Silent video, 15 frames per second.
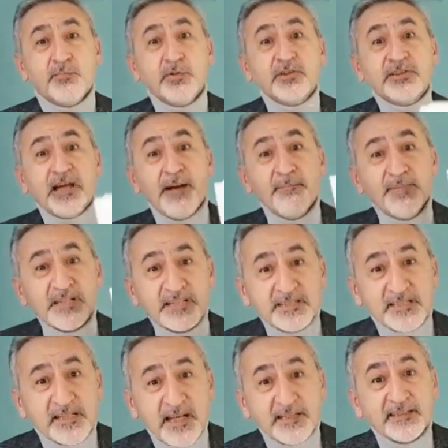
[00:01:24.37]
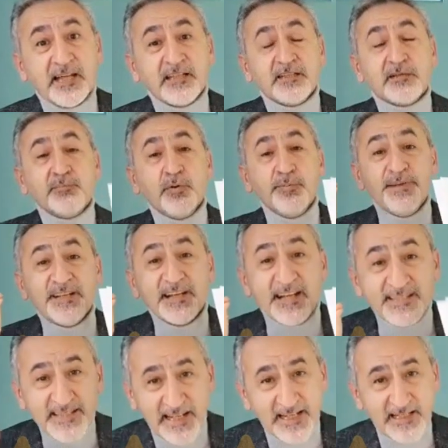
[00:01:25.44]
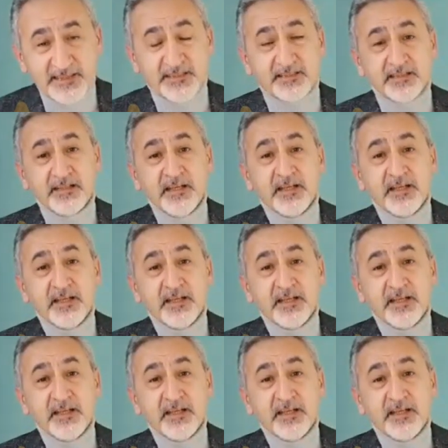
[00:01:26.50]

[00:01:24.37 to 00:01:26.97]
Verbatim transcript: Bu tam bir skandaldır. Bu bir rezalettir.